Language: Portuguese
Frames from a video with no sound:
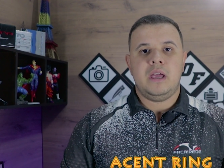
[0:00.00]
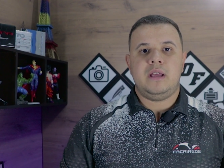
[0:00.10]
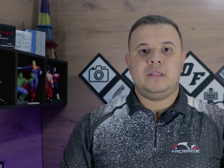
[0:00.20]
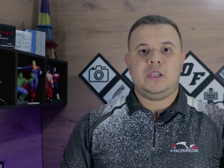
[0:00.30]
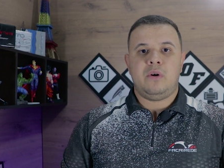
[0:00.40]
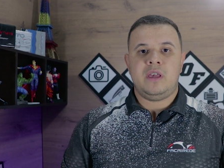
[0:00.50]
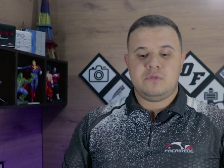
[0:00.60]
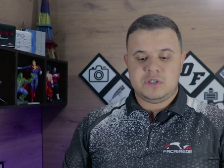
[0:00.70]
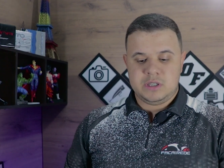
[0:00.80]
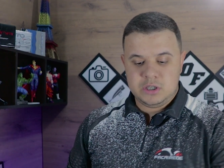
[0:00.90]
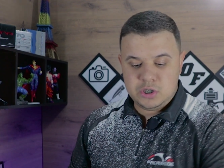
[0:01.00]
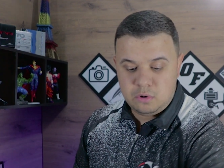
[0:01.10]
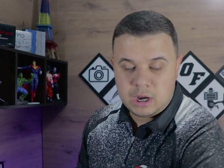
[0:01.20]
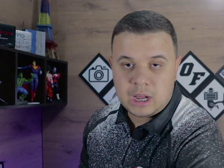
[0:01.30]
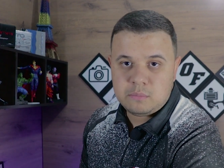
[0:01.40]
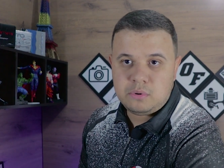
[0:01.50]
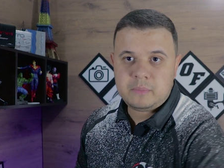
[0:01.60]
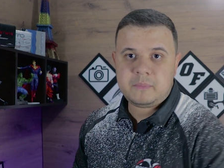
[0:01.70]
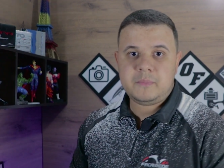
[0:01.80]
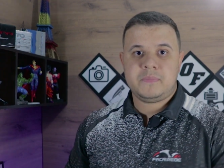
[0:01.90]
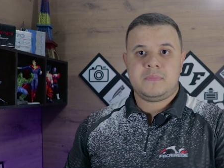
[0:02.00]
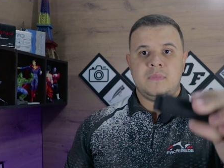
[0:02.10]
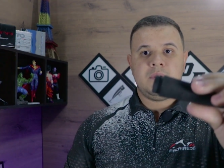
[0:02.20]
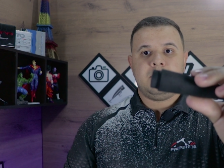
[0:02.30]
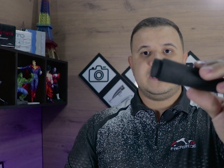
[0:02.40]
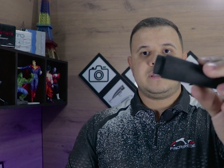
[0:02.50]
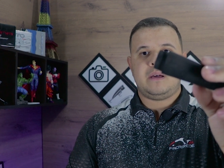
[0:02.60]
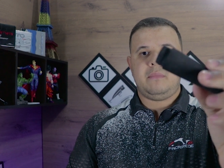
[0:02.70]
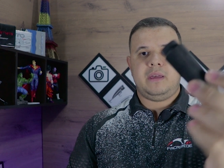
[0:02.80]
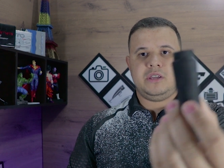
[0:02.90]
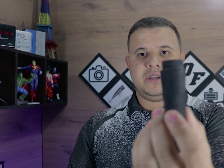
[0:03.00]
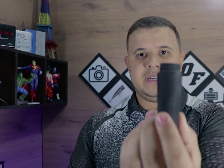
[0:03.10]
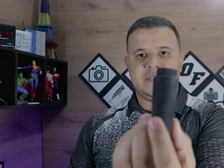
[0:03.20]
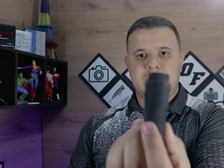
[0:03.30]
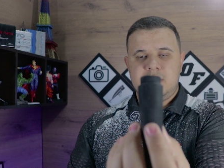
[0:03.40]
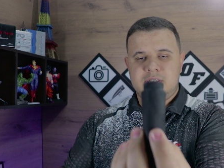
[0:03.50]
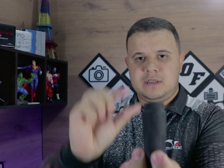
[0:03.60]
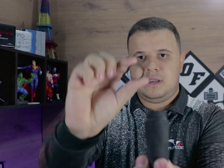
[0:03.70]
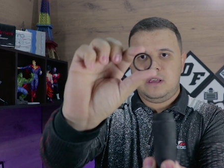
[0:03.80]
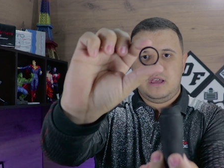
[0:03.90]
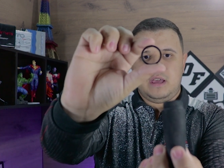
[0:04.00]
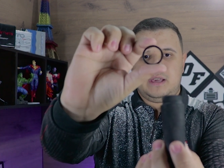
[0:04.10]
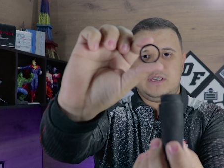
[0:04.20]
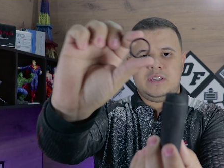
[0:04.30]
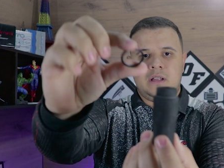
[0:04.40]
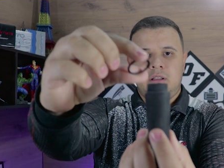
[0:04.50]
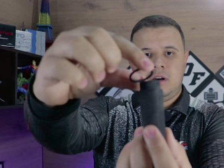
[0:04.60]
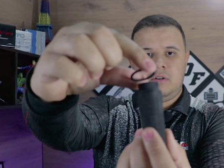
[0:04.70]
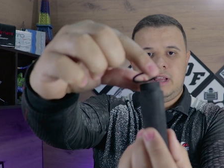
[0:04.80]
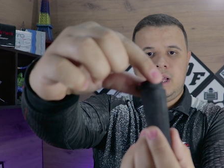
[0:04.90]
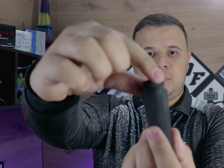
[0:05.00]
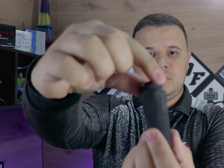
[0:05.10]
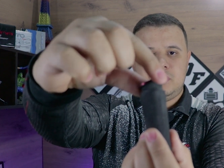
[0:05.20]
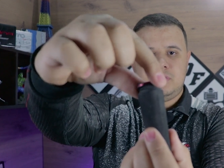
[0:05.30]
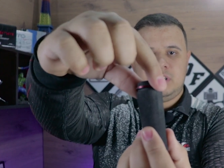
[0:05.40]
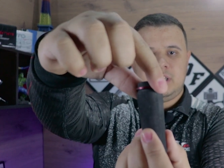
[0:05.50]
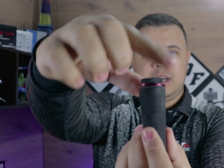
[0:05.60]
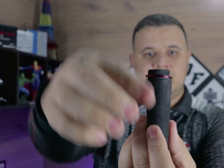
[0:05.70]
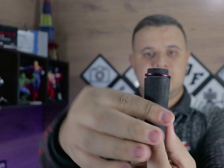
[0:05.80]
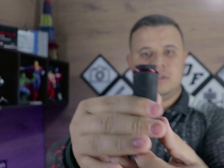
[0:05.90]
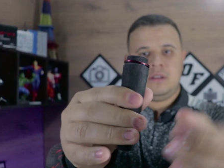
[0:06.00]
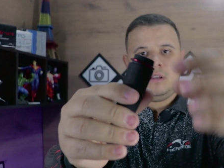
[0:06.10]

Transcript: entre o Rio City e o cabo. Basicamente, esse, esse, esse anel ele é posicionado